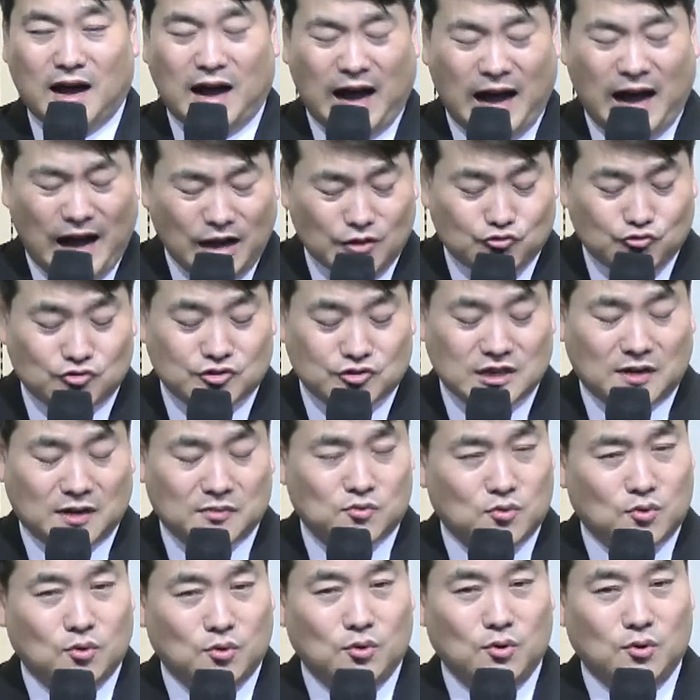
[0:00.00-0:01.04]
아주
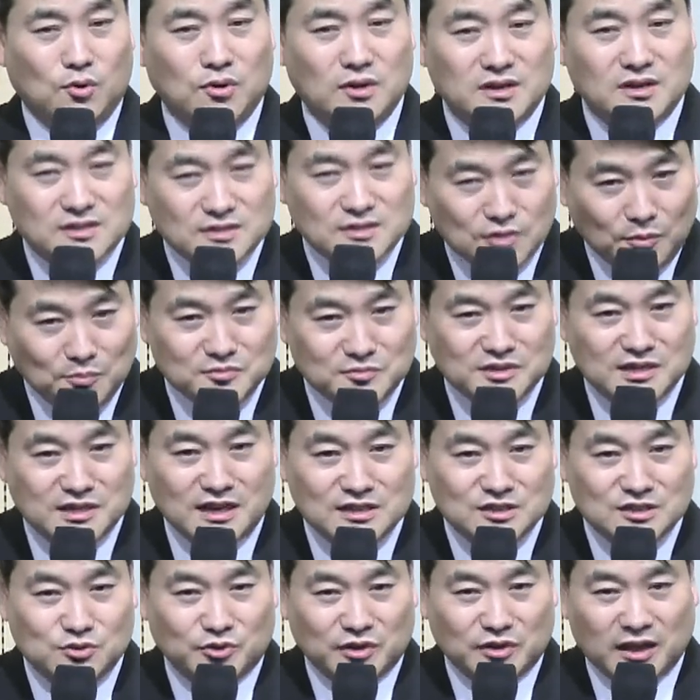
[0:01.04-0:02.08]
작고 섬세한
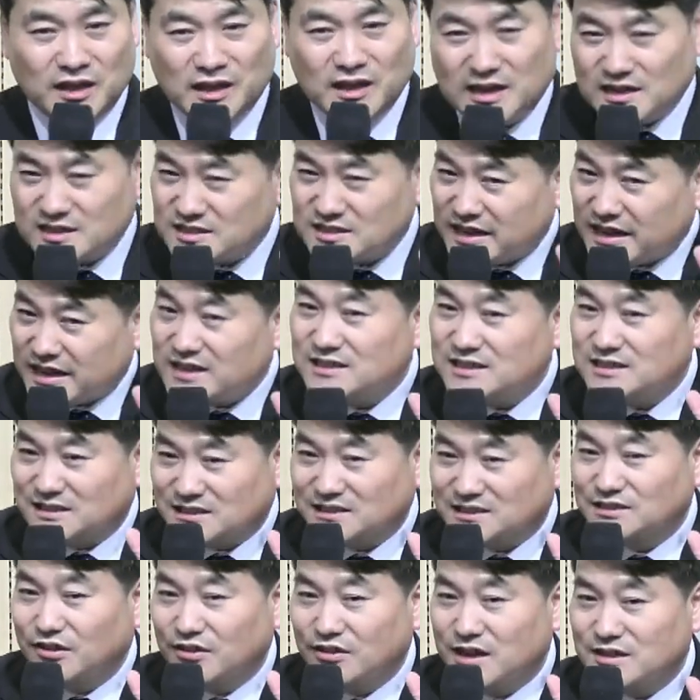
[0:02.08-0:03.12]
소리, 잘
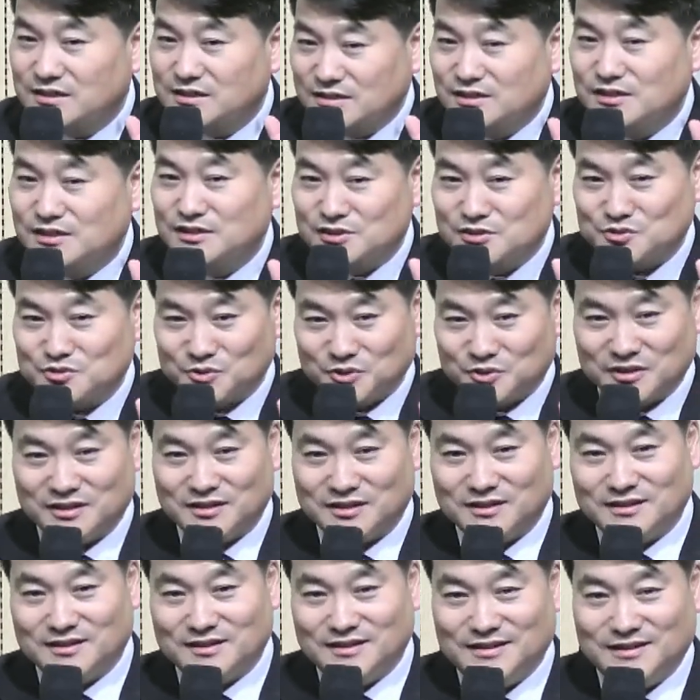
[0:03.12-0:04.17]
들어야 들리는 소리.
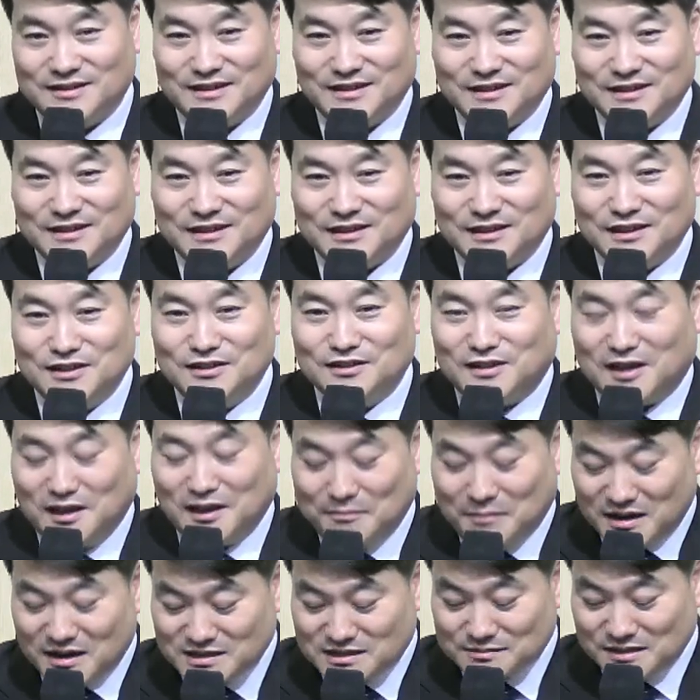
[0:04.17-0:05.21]
이렇게
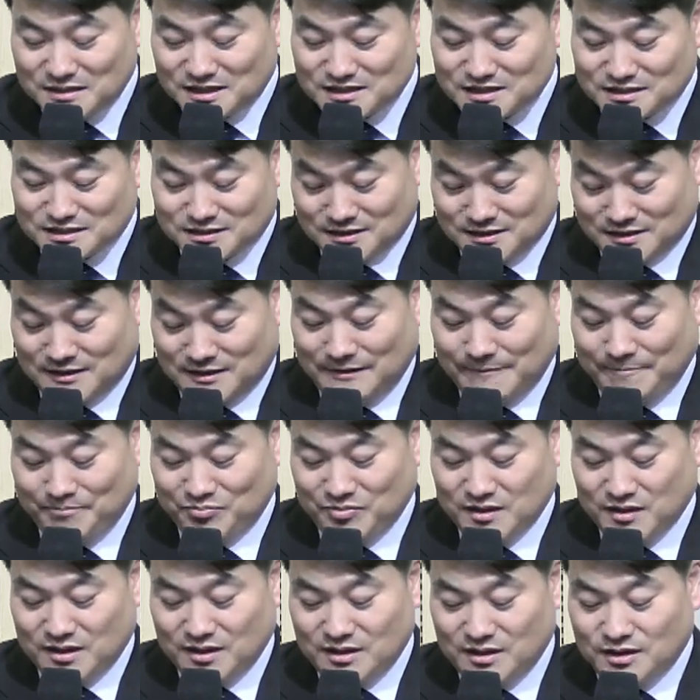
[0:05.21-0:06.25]
말씀하시더라.
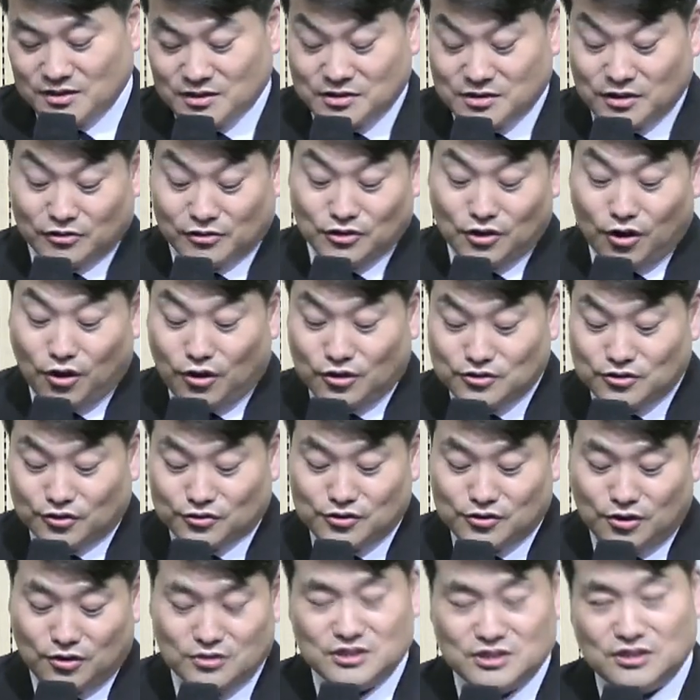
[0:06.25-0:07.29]
결국 영어
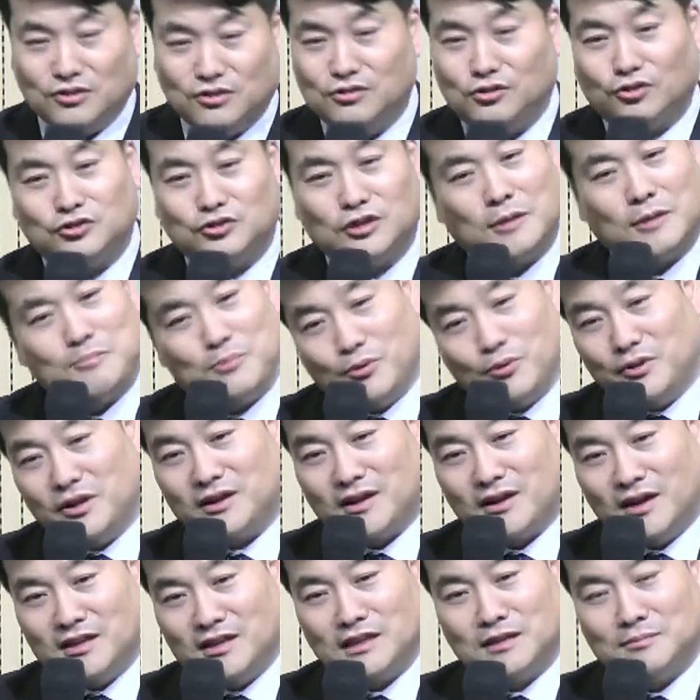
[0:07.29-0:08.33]
성경은 이걸 어떻게
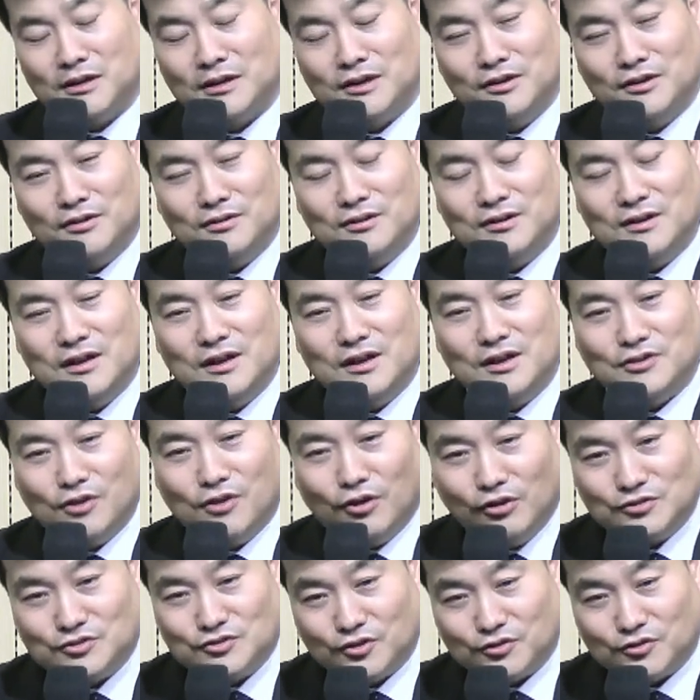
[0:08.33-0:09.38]
표현할까 했나 봐요.
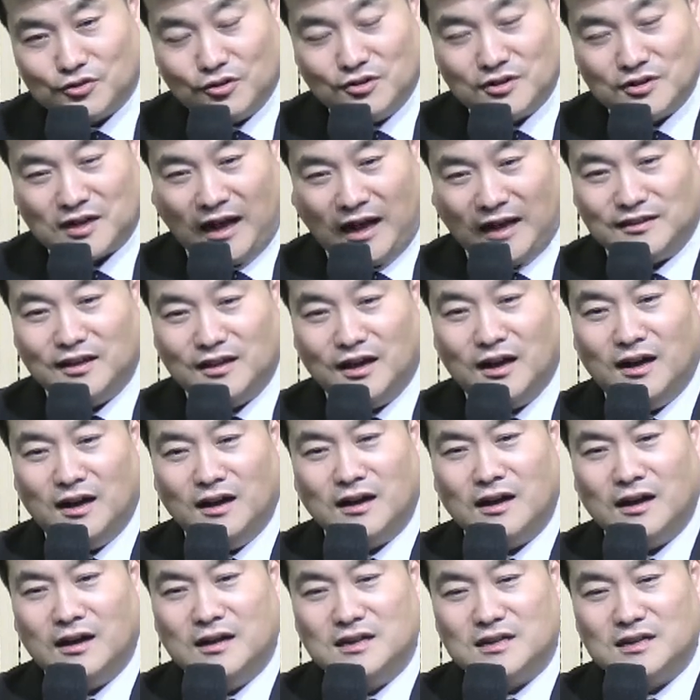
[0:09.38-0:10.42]
영어 성경은 가장
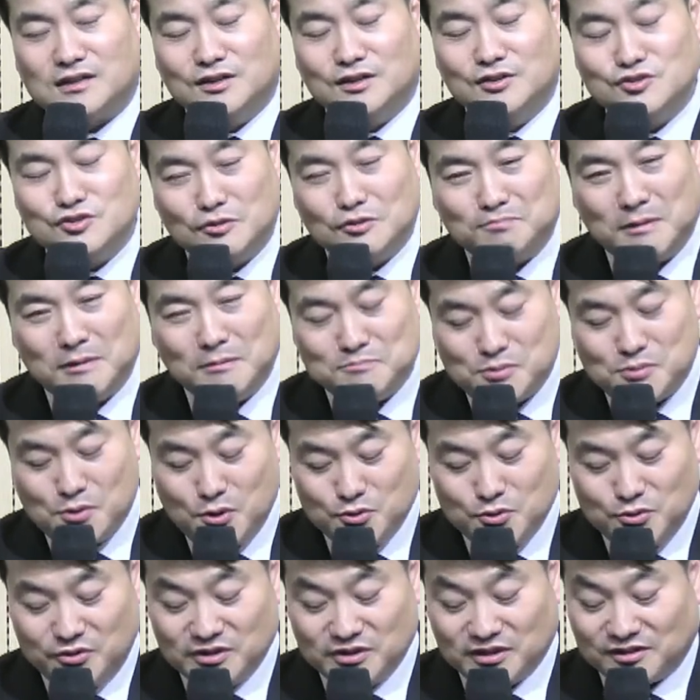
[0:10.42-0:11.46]
근접한
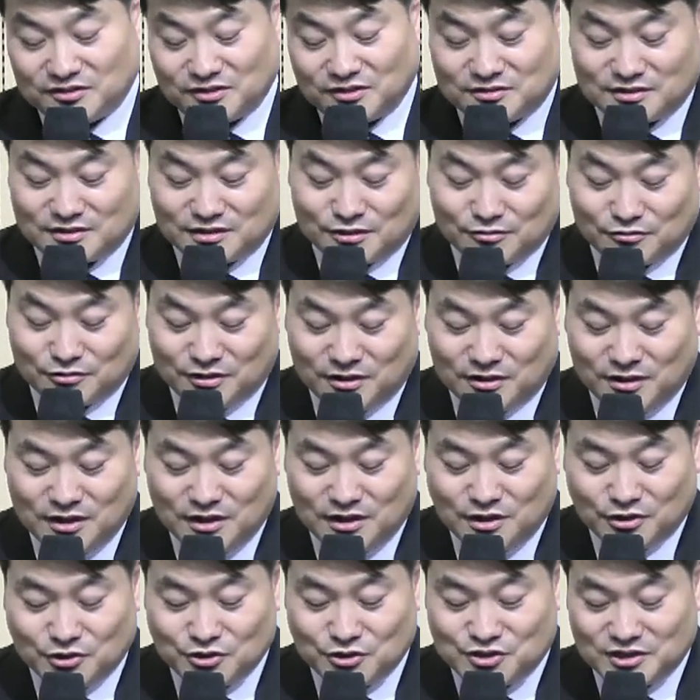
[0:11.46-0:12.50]
표현을 이렇게 썼더라고요.
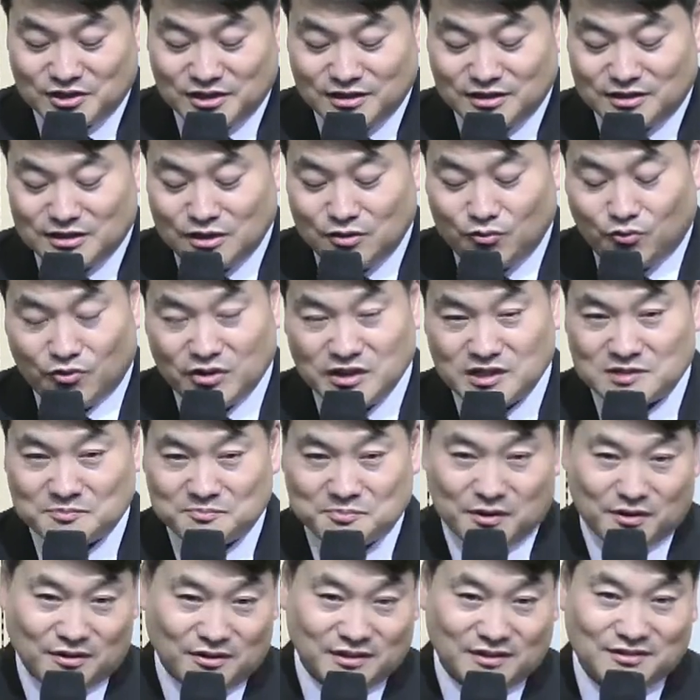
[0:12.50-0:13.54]
어, g e n t l
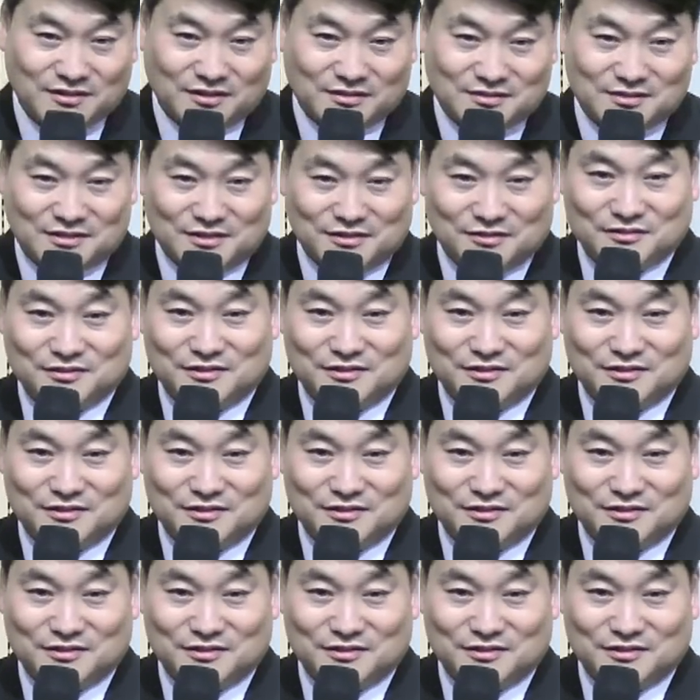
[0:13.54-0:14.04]
이렇게 썼더라고요.